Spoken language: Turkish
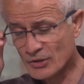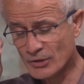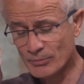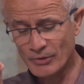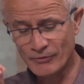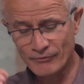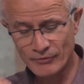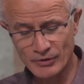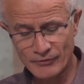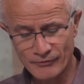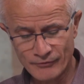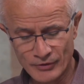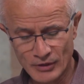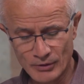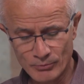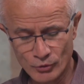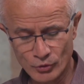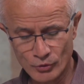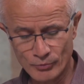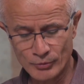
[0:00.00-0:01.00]
Şimdi
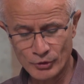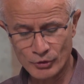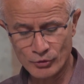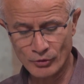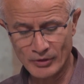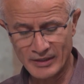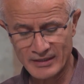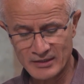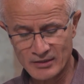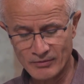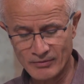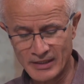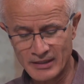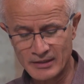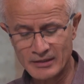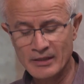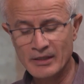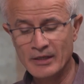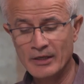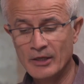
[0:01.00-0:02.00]
Filimon'un bir kölesi
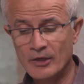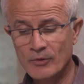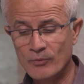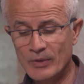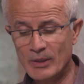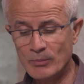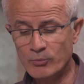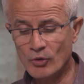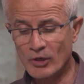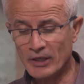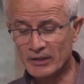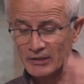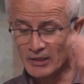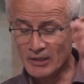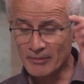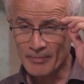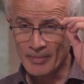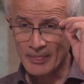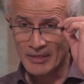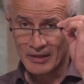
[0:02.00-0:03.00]
var ve bu
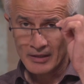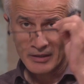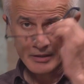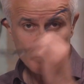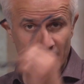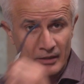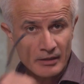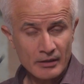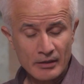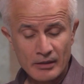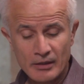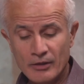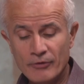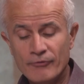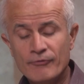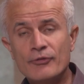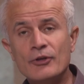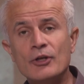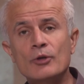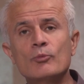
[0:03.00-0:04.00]
adam
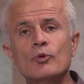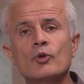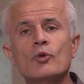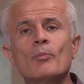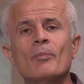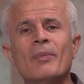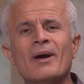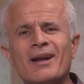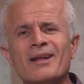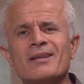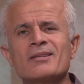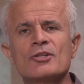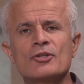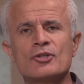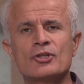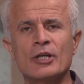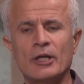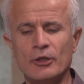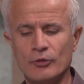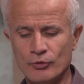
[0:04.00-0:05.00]
e, Filimon'un
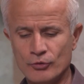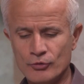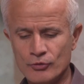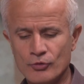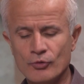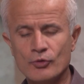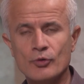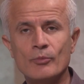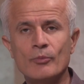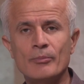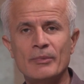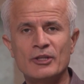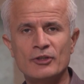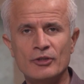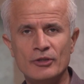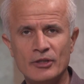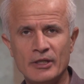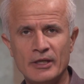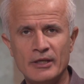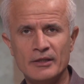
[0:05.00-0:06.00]
parasını çalıyor. Çünkü
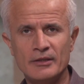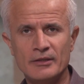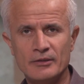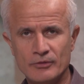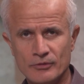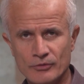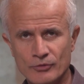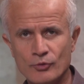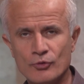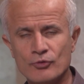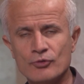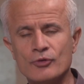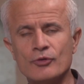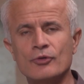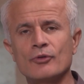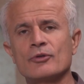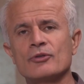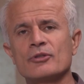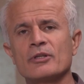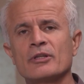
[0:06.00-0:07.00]
metinde
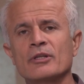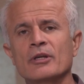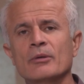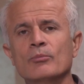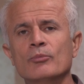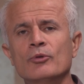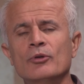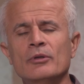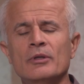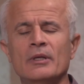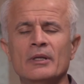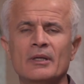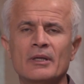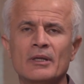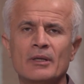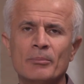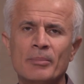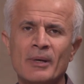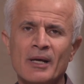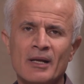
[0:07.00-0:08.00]
gözüküyor zaten bu.
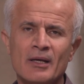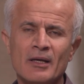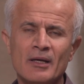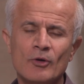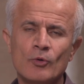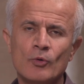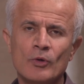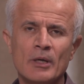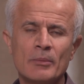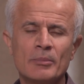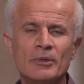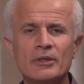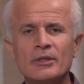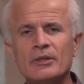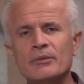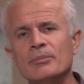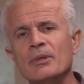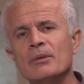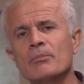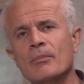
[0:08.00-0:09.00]
Para
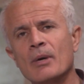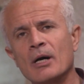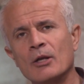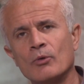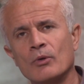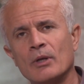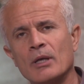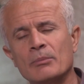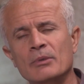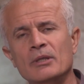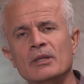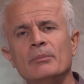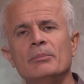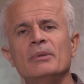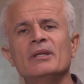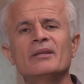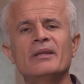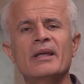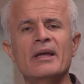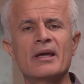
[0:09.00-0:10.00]
olabilir, bir mal olabilir,
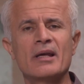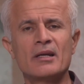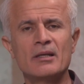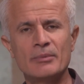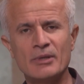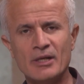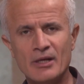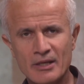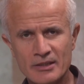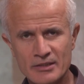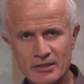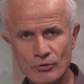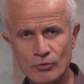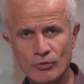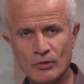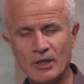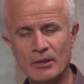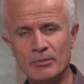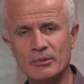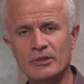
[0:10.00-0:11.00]
bir değerli bir hazine
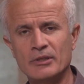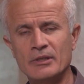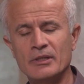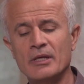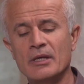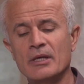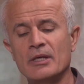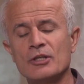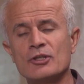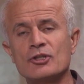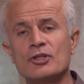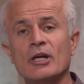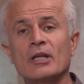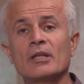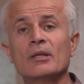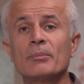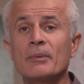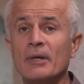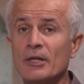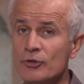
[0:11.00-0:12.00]
olabilir.
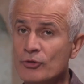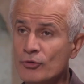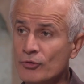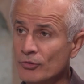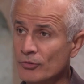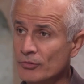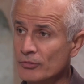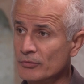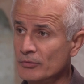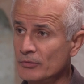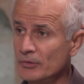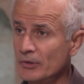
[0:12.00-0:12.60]
Çalıp kaçıyor.